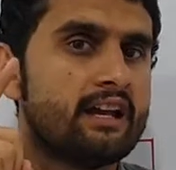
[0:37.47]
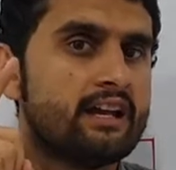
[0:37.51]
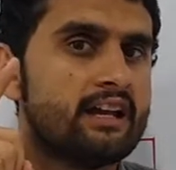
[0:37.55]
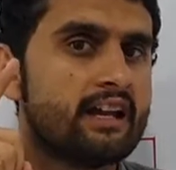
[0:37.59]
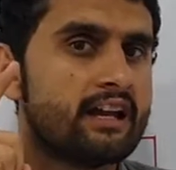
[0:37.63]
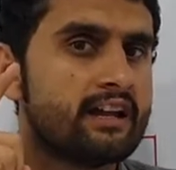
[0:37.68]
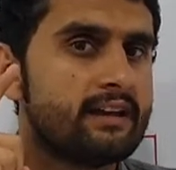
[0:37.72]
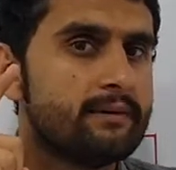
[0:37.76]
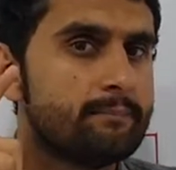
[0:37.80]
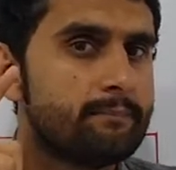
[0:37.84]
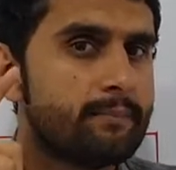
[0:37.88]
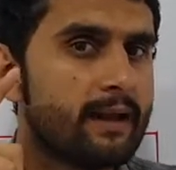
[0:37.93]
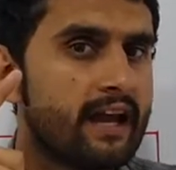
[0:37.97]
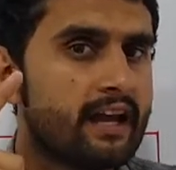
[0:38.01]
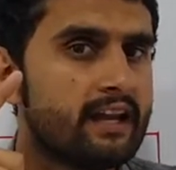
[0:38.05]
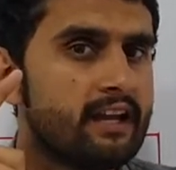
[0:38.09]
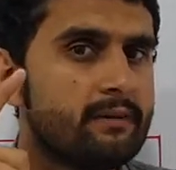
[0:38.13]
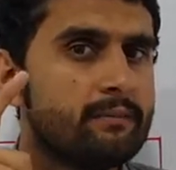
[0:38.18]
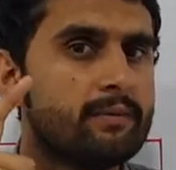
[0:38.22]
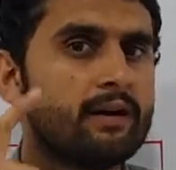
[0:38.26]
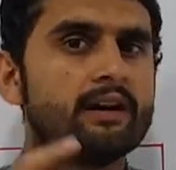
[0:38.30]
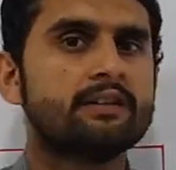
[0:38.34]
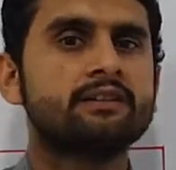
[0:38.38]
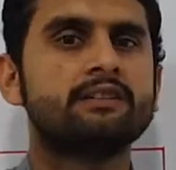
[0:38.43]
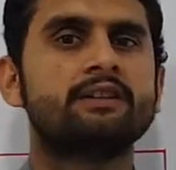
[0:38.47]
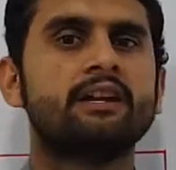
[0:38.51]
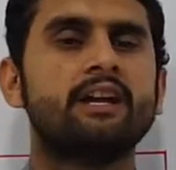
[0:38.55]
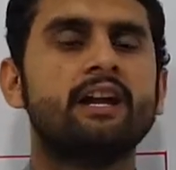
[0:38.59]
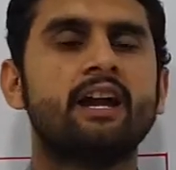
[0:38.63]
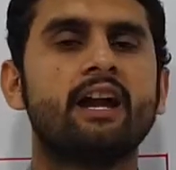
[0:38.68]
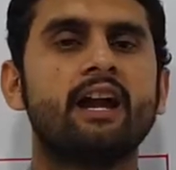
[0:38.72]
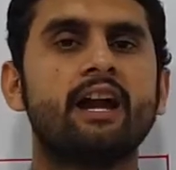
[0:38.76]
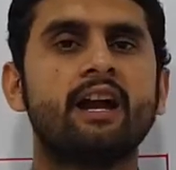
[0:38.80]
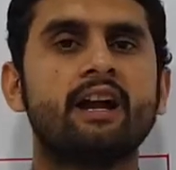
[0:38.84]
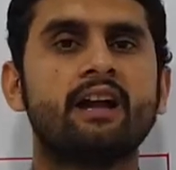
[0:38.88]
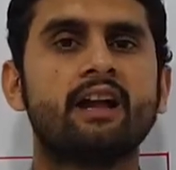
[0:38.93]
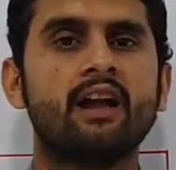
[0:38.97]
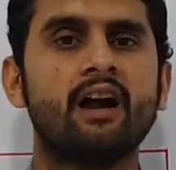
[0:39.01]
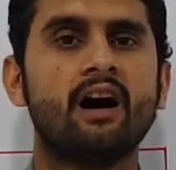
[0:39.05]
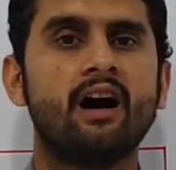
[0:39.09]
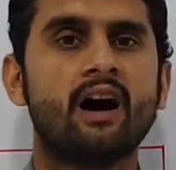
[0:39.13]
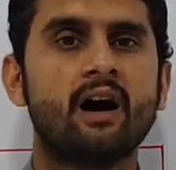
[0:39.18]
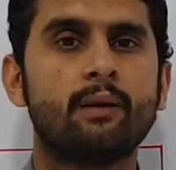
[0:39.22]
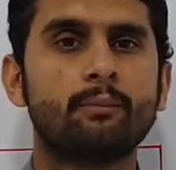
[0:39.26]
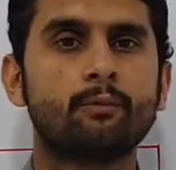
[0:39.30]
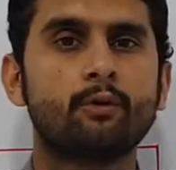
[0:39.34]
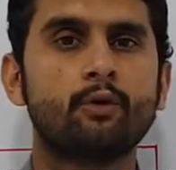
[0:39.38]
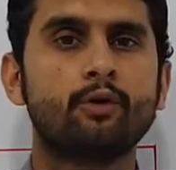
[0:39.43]
लेकिन पहली बात यह है कि
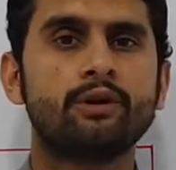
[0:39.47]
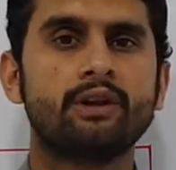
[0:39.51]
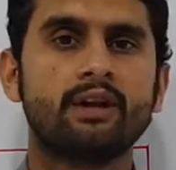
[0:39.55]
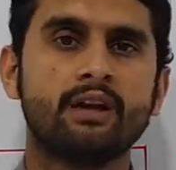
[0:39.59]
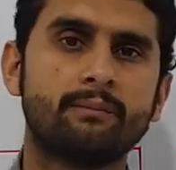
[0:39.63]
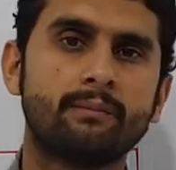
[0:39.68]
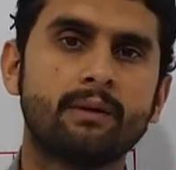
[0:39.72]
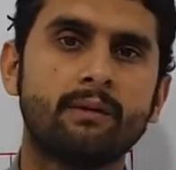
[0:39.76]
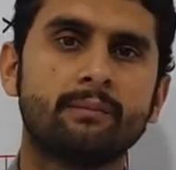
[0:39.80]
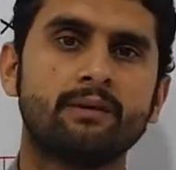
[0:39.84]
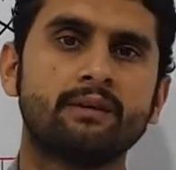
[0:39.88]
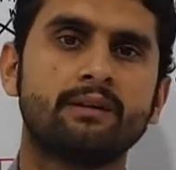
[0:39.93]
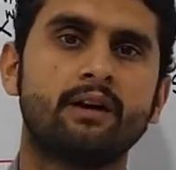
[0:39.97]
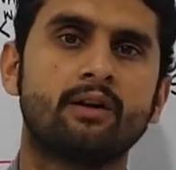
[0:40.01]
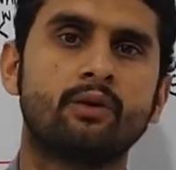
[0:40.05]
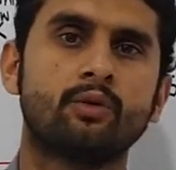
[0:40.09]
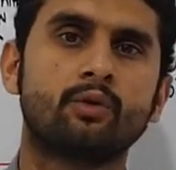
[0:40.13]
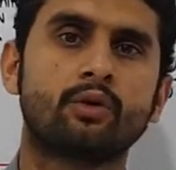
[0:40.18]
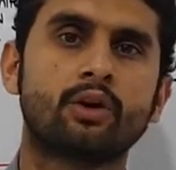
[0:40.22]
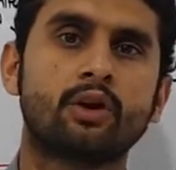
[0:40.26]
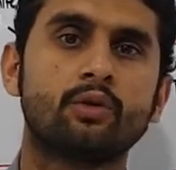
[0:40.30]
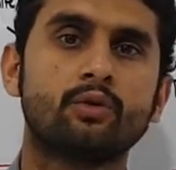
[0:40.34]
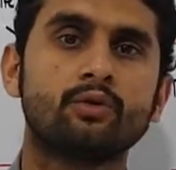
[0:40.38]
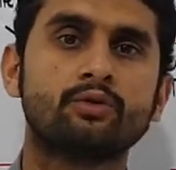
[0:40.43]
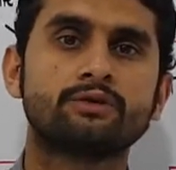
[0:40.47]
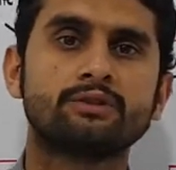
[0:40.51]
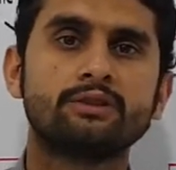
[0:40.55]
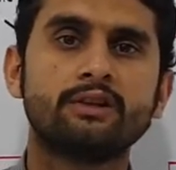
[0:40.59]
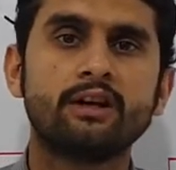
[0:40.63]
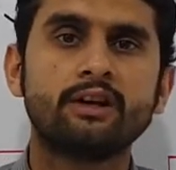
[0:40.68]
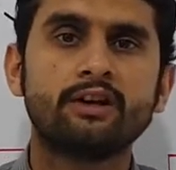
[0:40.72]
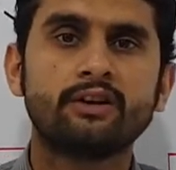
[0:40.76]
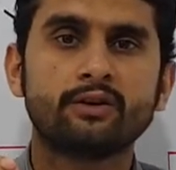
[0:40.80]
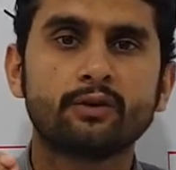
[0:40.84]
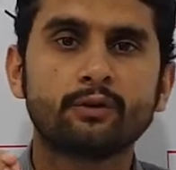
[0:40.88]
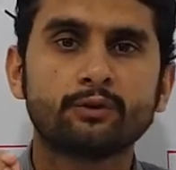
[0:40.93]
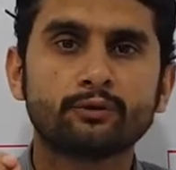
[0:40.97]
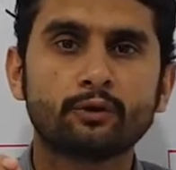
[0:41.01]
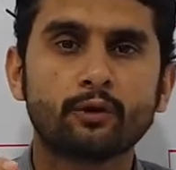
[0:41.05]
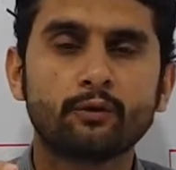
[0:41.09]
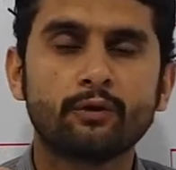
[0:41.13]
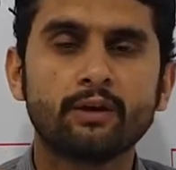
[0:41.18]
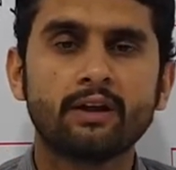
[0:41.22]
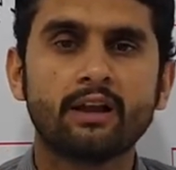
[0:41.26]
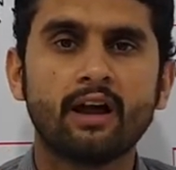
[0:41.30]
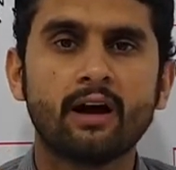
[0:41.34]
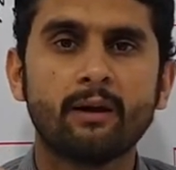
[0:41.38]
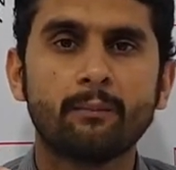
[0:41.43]
आपको ये मैं बताऊं कि उसने
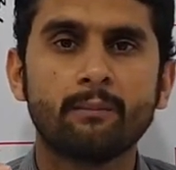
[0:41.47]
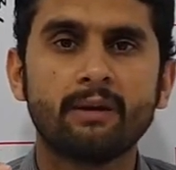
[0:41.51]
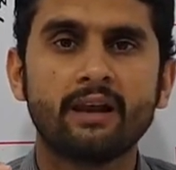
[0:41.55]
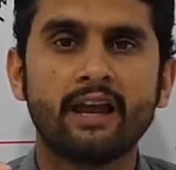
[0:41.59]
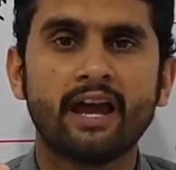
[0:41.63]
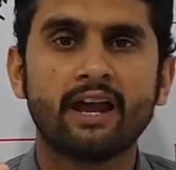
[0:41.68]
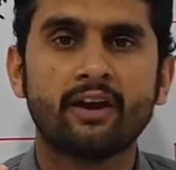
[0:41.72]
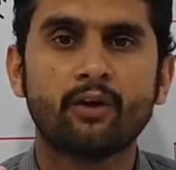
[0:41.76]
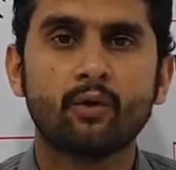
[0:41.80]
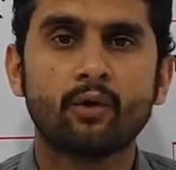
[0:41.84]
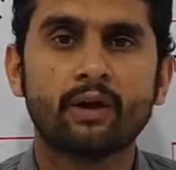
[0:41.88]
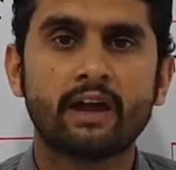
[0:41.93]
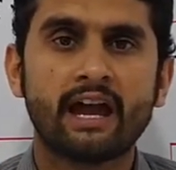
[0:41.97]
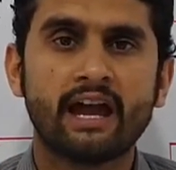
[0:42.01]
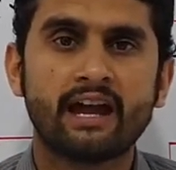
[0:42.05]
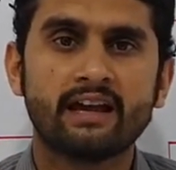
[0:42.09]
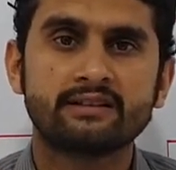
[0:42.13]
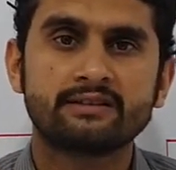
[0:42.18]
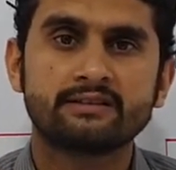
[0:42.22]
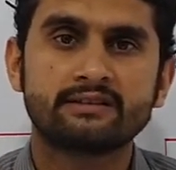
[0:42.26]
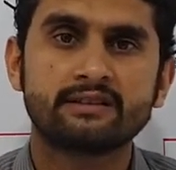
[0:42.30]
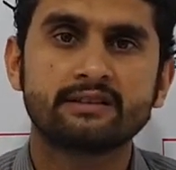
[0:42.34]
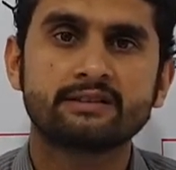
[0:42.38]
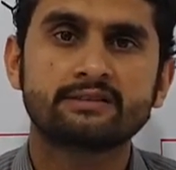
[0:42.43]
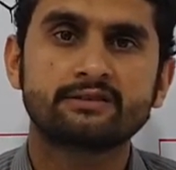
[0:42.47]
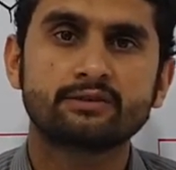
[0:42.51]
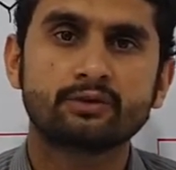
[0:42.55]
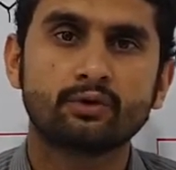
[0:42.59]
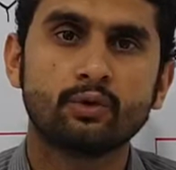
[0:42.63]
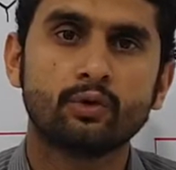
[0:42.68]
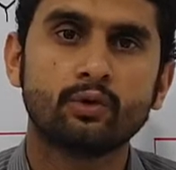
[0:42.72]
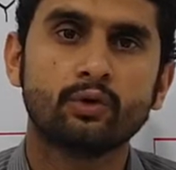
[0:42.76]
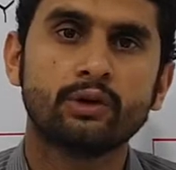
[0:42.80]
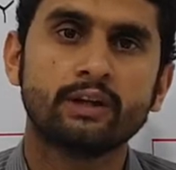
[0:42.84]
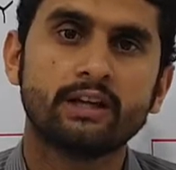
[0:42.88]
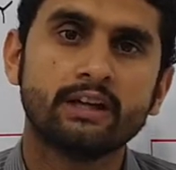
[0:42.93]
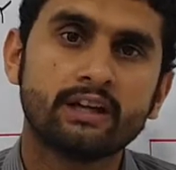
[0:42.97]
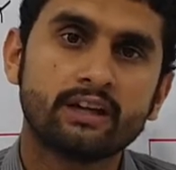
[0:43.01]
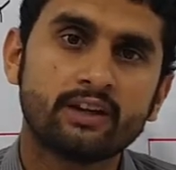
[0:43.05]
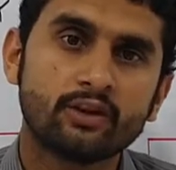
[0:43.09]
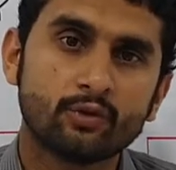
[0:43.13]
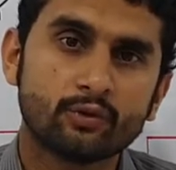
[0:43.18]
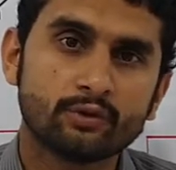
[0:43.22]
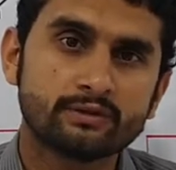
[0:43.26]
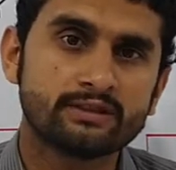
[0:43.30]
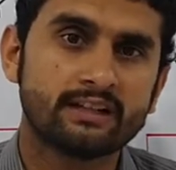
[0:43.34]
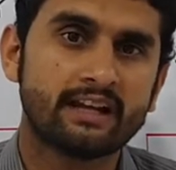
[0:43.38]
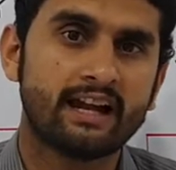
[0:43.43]
ड्रोसोफिला मिलानोगैस्ट्रस को ही
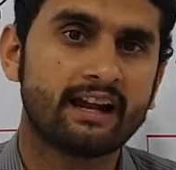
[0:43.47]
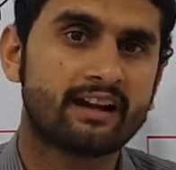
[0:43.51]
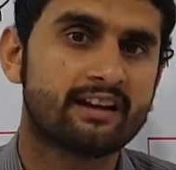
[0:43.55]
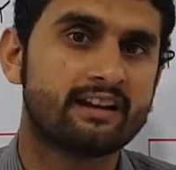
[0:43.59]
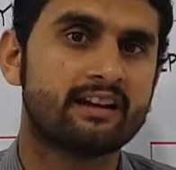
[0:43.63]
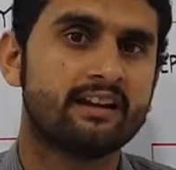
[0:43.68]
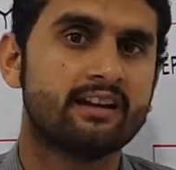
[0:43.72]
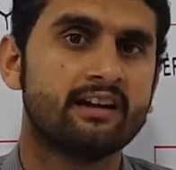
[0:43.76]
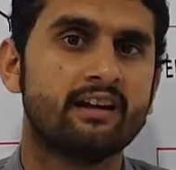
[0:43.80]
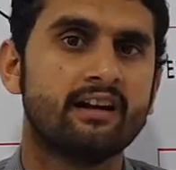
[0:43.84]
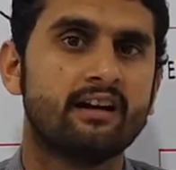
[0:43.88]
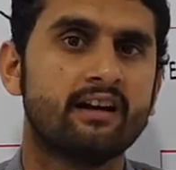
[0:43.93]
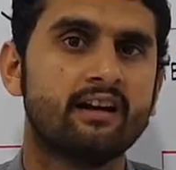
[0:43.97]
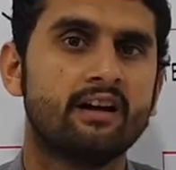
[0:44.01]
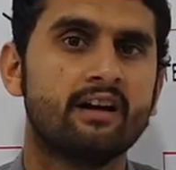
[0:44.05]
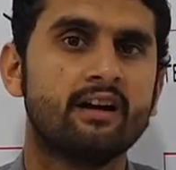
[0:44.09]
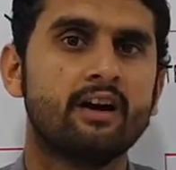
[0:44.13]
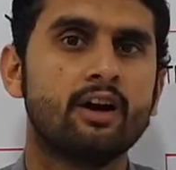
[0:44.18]
क्यों सिलेक्ट किया